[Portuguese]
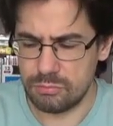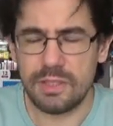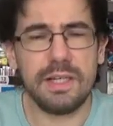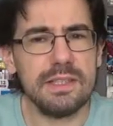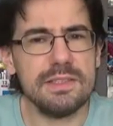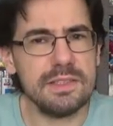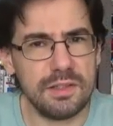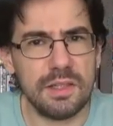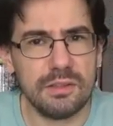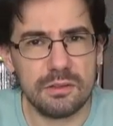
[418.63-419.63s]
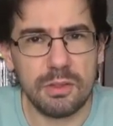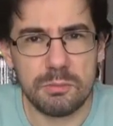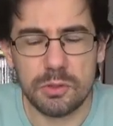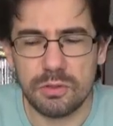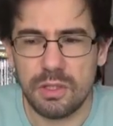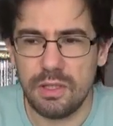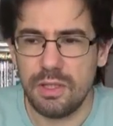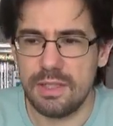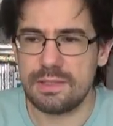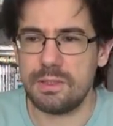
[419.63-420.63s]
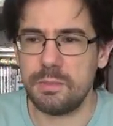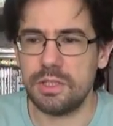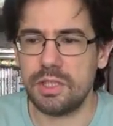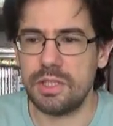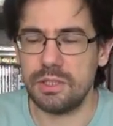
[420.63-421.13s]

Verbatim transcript: na década de 70, não lembro exatamente que